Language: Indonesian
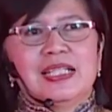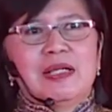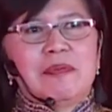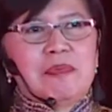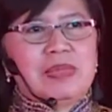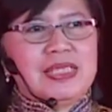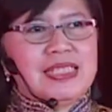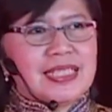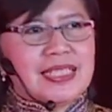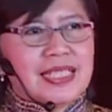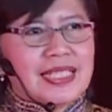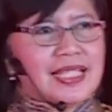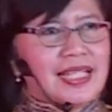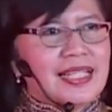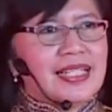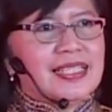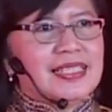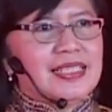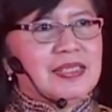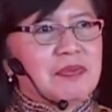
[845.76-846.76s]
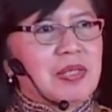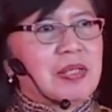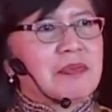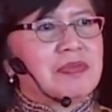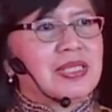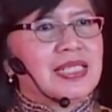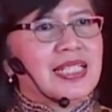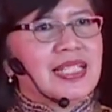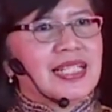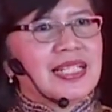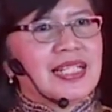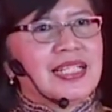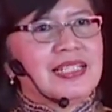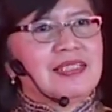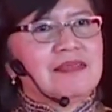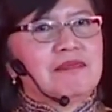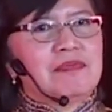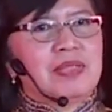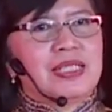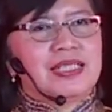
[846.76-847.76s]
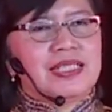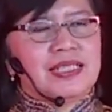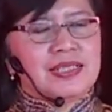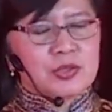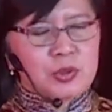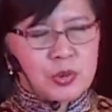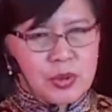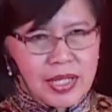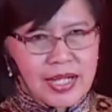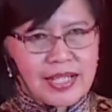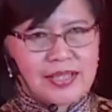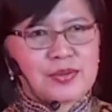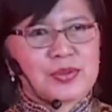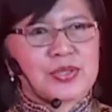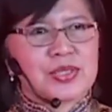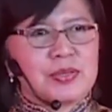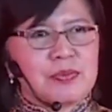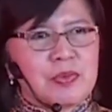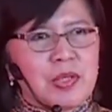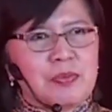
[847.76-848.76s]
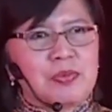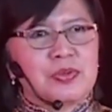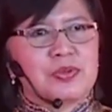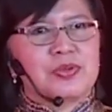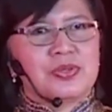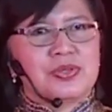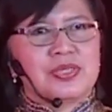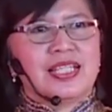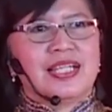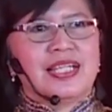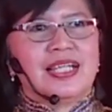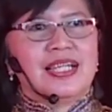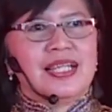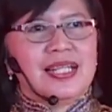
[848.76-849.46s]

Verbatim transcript: mencegah demam berdarah pada 250 juta